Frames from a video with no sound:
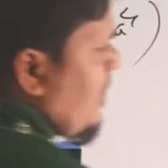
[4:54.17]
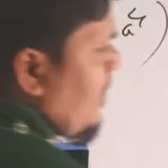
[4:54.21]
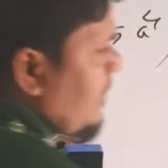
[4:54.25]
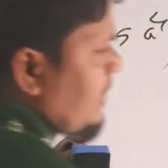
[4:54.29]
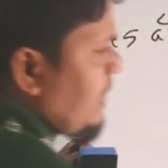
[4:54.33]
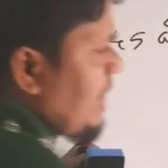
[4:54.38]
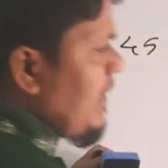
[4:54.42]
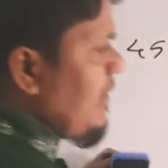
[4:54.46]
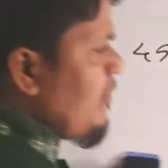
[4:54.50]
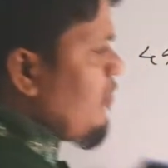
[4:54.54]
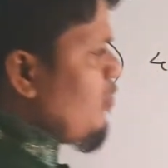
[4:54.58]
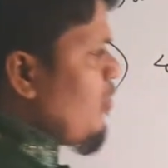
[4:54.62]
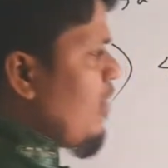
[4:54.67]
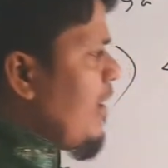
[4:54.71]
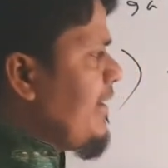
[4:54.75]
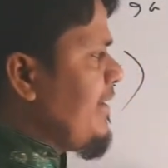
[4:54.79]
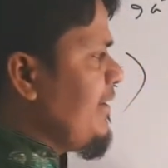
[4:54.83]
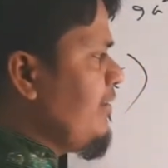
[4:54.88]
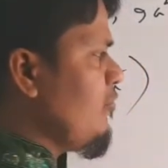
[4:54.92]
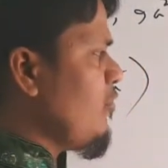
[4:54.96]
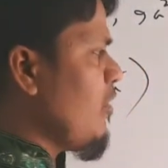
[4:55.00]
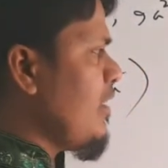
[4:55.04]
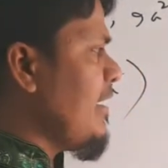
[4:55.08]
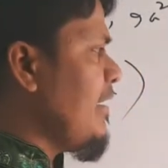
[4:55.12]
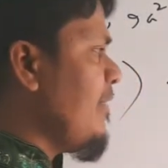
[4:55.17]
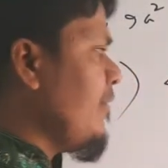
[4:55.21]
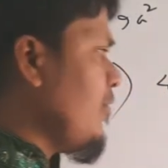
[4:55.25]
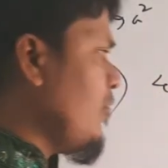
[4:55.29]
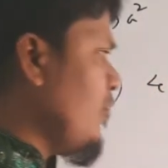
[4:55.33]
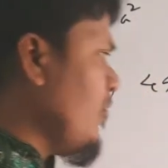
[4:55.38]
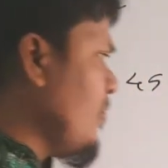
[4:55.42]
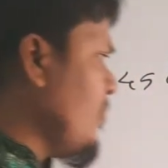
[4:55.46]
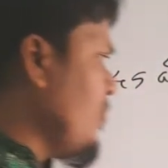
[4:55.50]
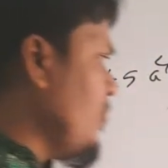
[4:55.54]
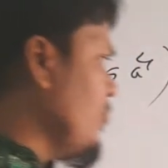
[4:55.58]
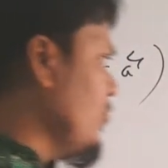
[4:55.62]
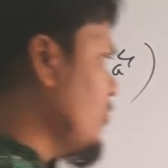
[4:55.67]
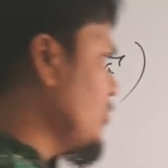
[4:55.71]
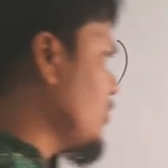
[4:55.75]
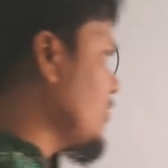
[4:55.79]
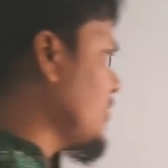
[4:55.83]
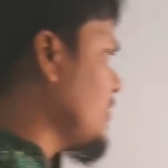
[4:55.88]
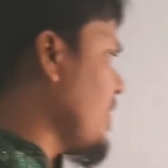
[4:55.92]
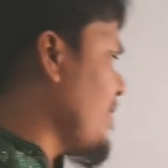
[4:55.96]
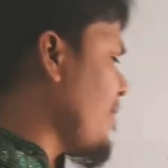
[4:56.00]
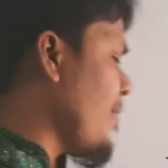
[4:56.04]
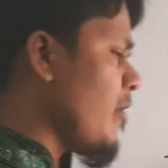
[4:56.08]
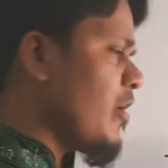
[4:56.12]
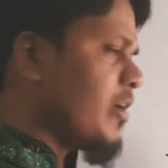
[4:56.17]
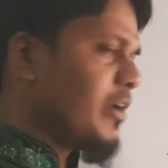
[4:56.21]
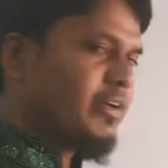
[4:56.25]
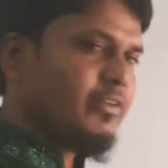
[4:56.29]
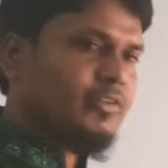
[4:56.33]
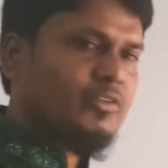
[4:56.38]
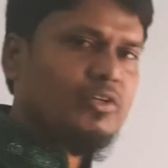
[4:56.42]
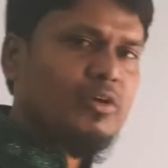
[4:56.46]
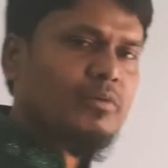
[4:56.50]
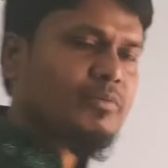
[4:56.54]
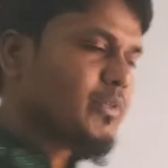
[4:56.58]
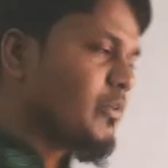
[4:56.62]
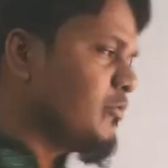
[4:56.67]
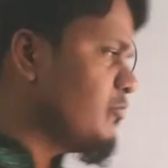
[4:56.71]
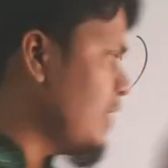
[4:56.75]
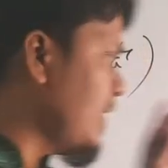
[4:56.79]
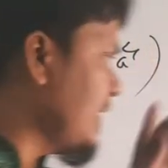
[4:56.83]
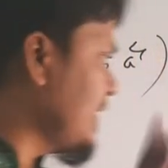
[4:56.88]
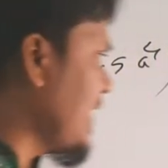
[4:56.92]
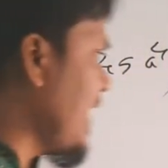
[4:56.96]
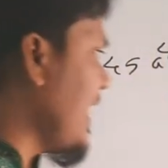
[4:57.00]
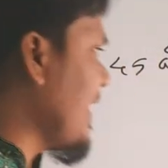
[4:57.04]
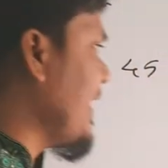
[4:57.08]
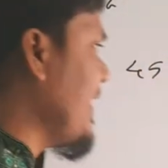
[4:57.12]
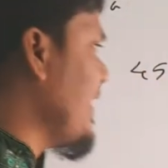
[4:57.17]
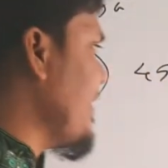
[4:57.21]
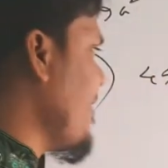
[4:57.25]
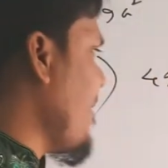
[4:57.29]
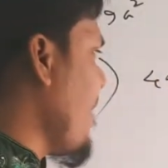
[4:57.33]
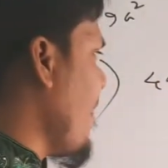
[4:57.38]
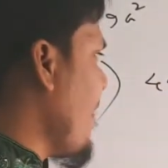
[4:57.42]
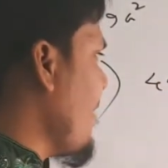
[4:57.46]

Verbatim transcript: তাহলে ওয়ানই ওয়ানে কোনো পূর্ণসংখ্যার পাওয়ার কিন্তু সবসময় ওয়ান থাকেই